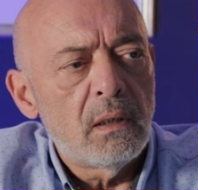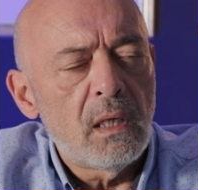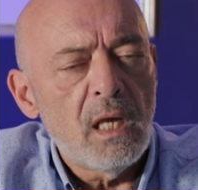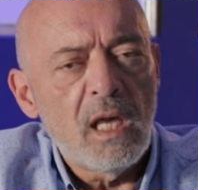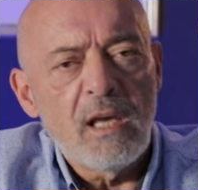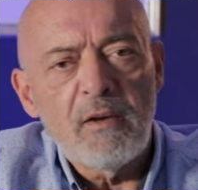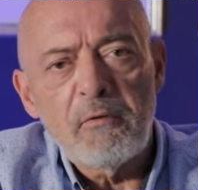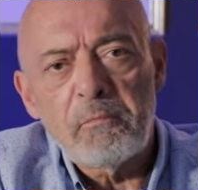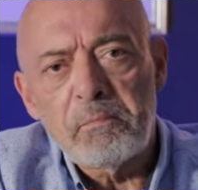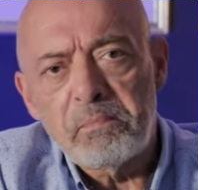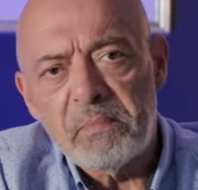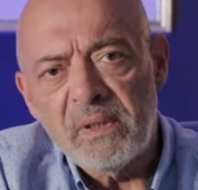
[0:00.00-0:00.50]

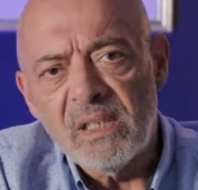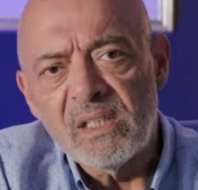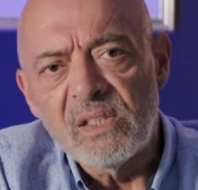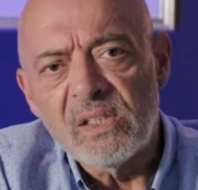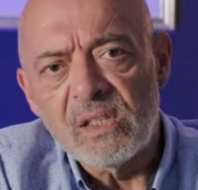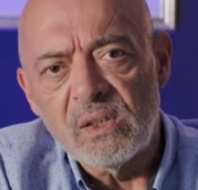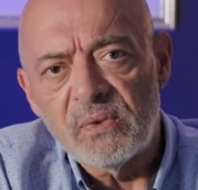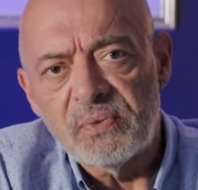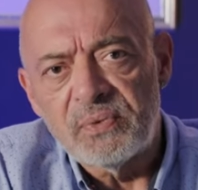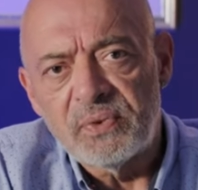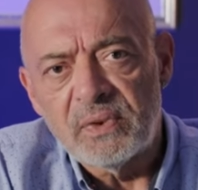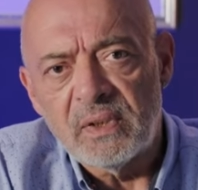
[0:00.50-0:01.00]
f
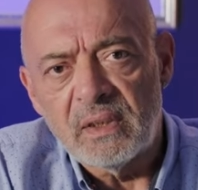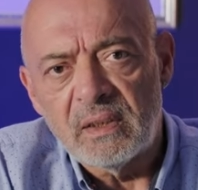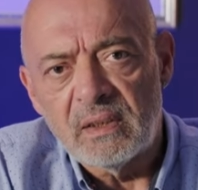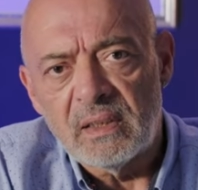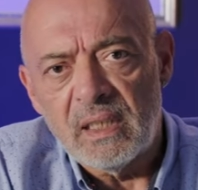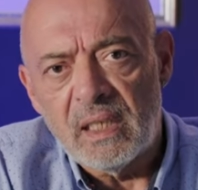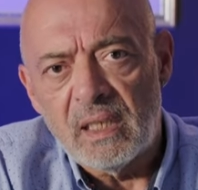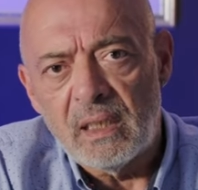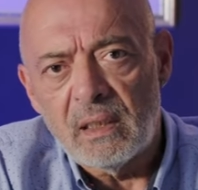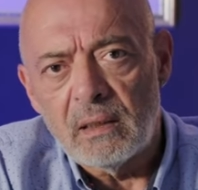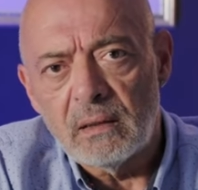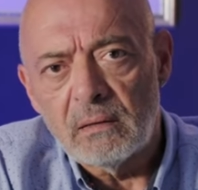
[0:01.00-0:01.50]

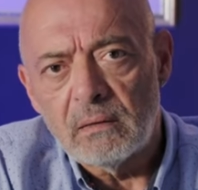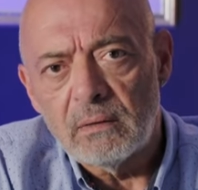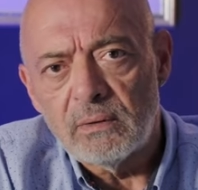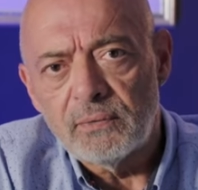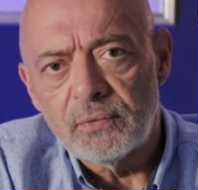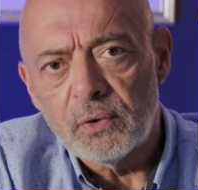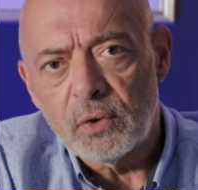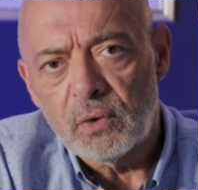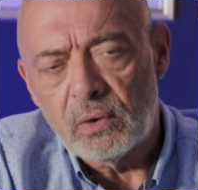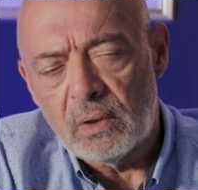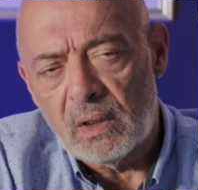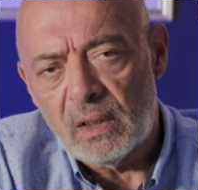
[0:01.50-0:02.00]
da
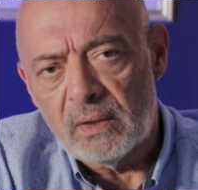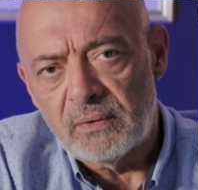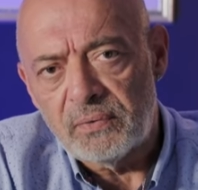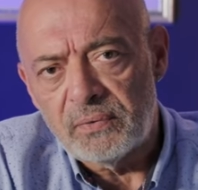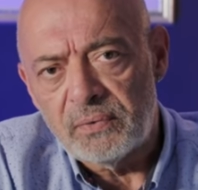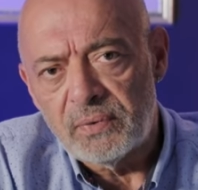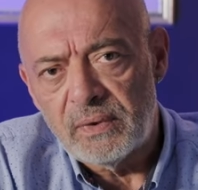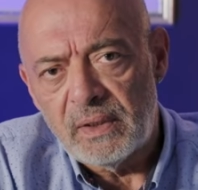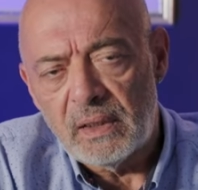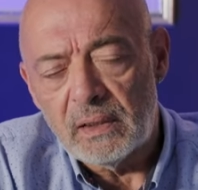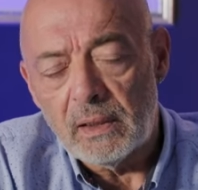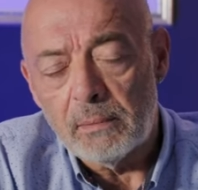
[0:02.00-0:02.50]

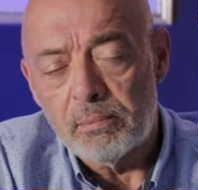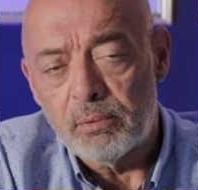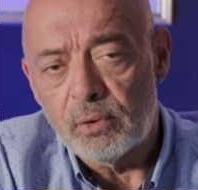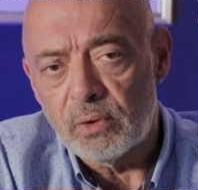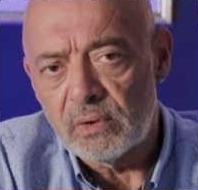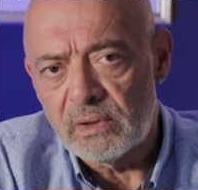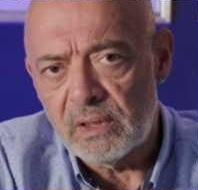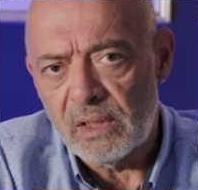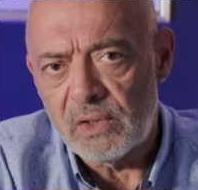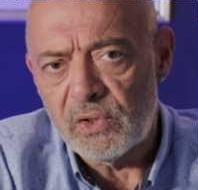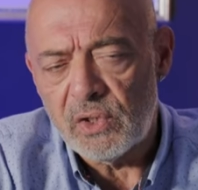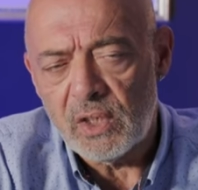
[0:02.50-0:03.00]
fotoğraf ya da
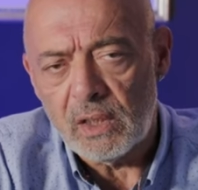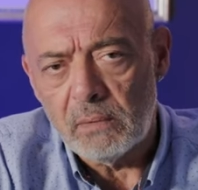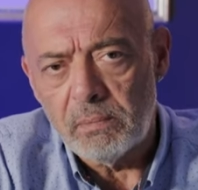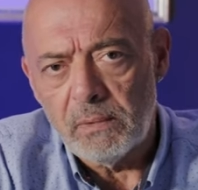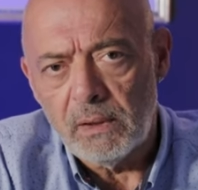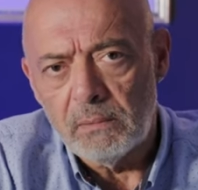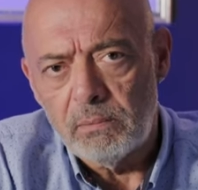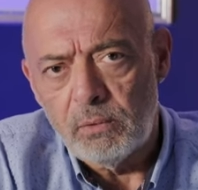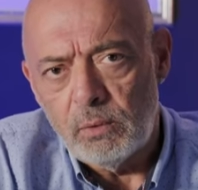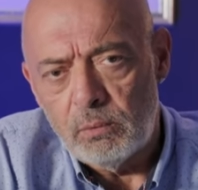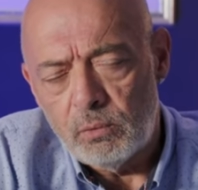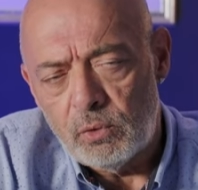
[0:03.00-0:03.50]
portre
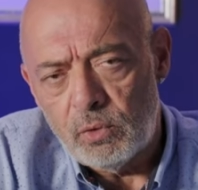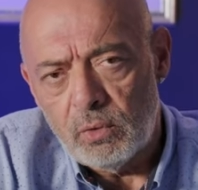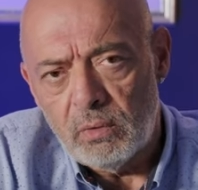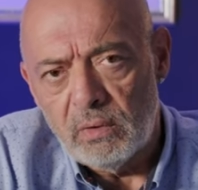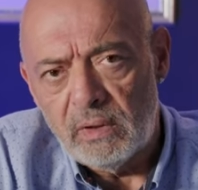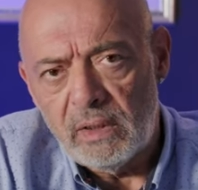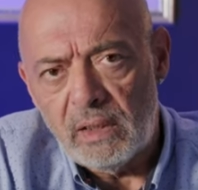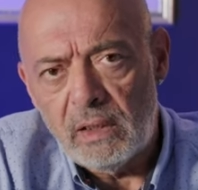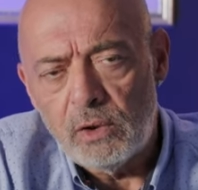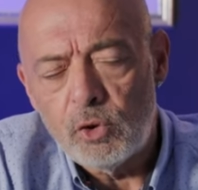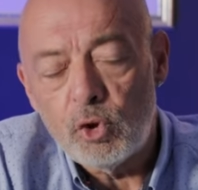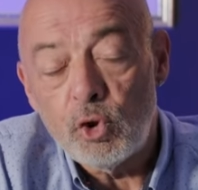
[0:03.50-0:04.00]
çekmek mümkün
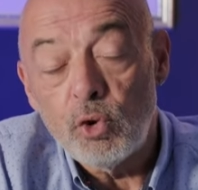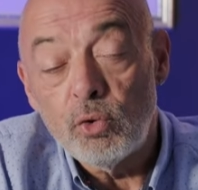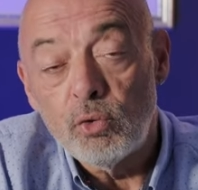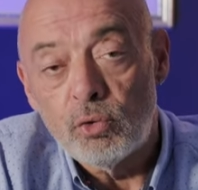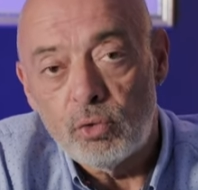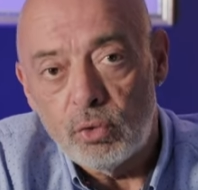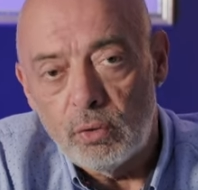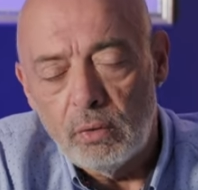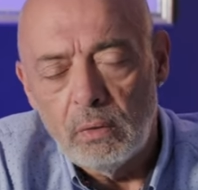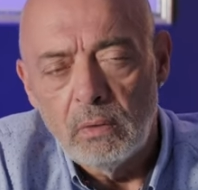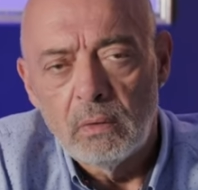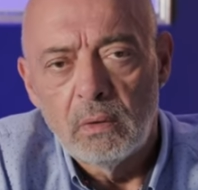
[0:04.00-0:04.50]
değil.
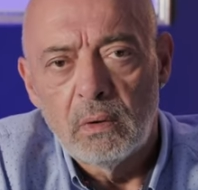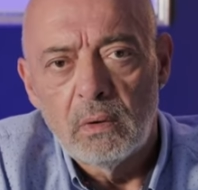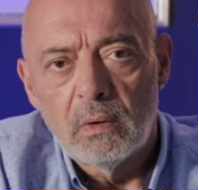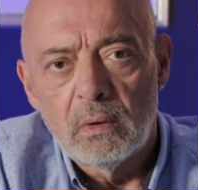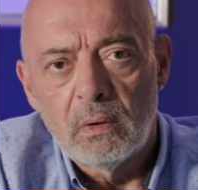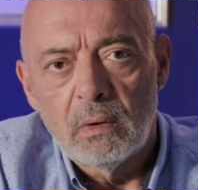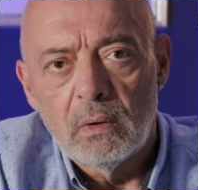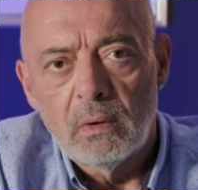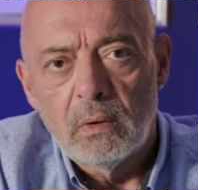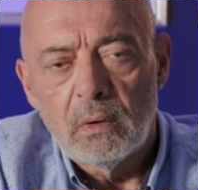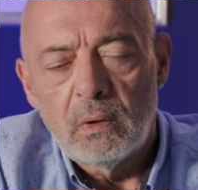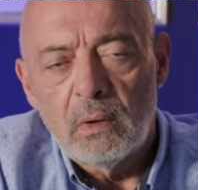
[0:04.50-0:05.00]
Çünkü
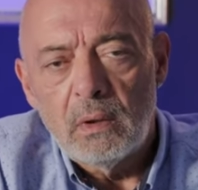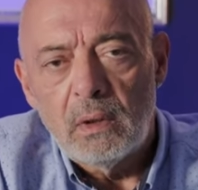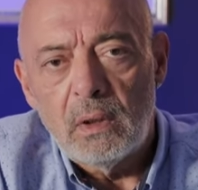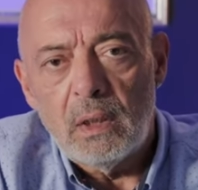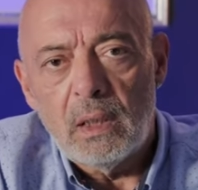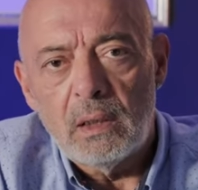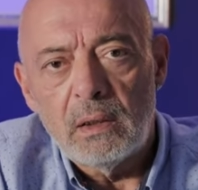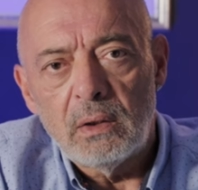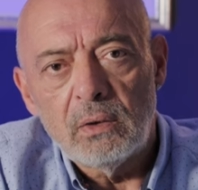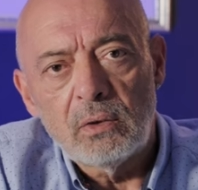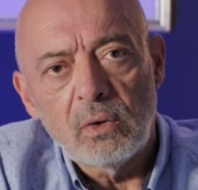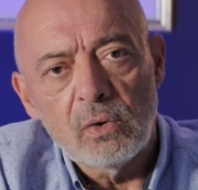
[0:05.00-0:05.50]

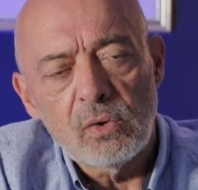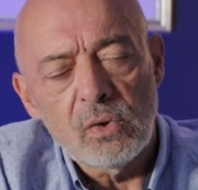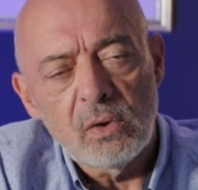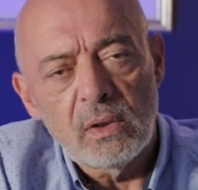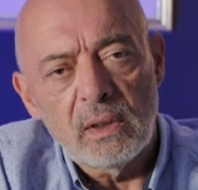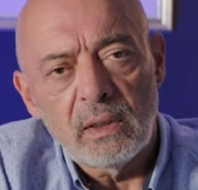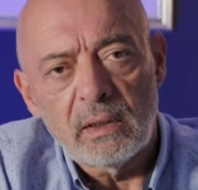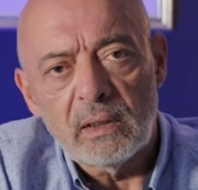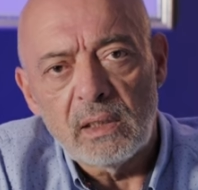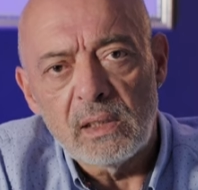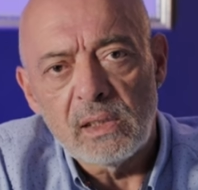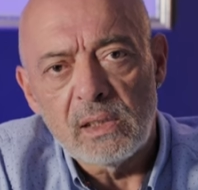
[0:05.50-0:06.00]
yani gözü
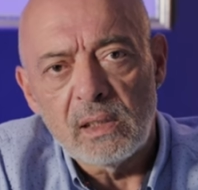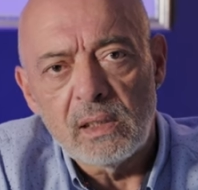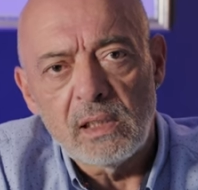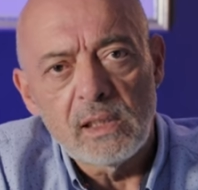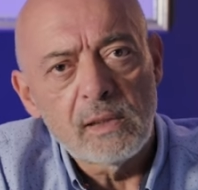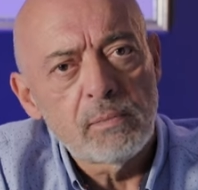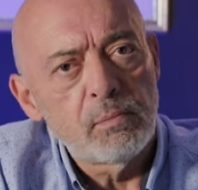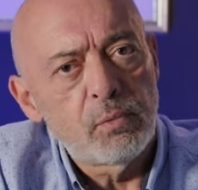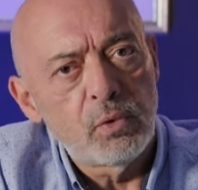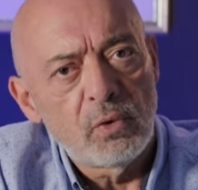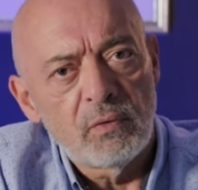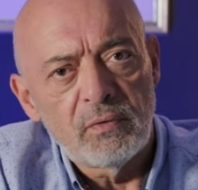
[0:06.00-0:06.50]

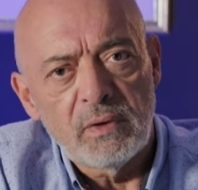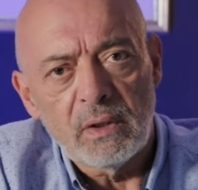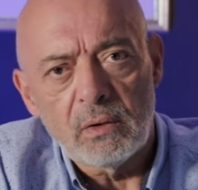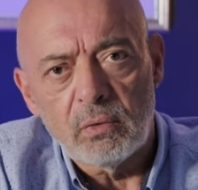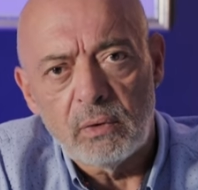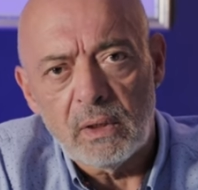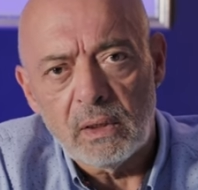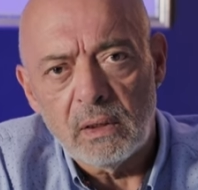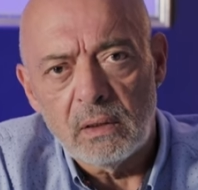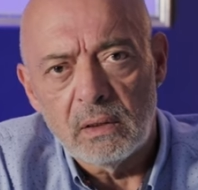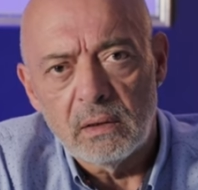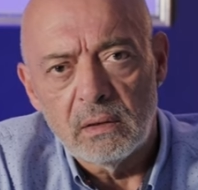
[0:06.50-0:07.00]
netleseniz burun ve
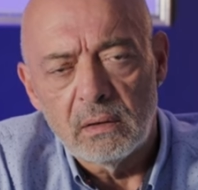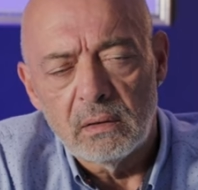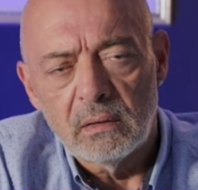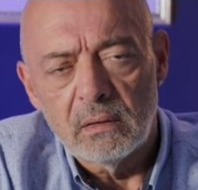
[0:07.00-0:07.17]
kulak